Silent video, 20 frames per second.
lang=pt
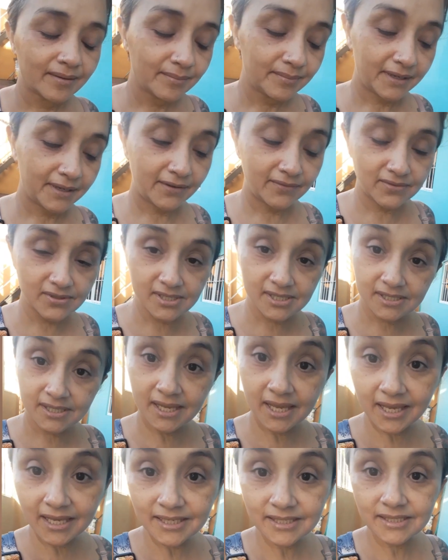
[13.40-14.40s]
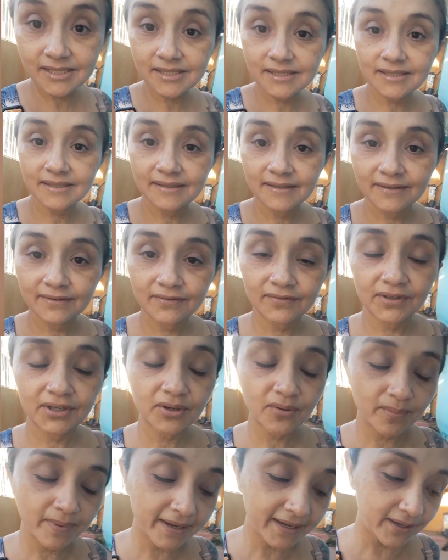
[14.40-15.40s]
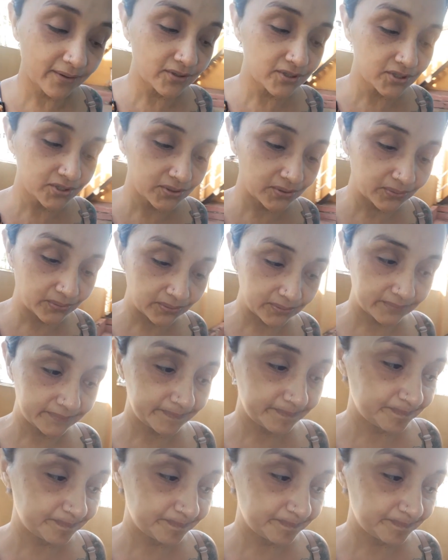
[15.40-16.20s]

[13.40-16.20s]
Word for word: Pra vocês. Ver como é que eu estou.